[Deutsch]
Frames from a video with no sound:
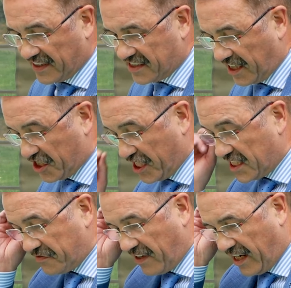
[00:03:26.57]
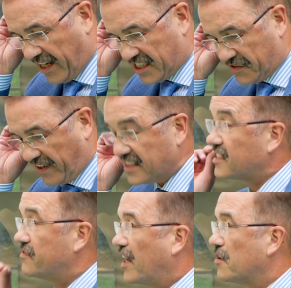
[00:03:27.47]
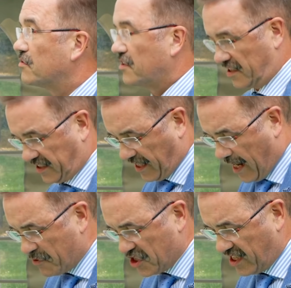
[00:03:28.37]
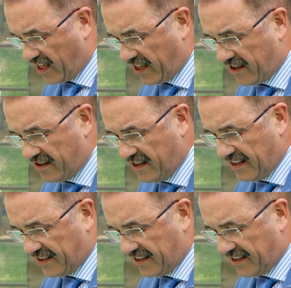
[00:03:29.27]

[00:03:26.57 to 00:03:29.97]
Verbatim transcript: Wetzlarer Geschichtsvereins fast 200 Grabsteine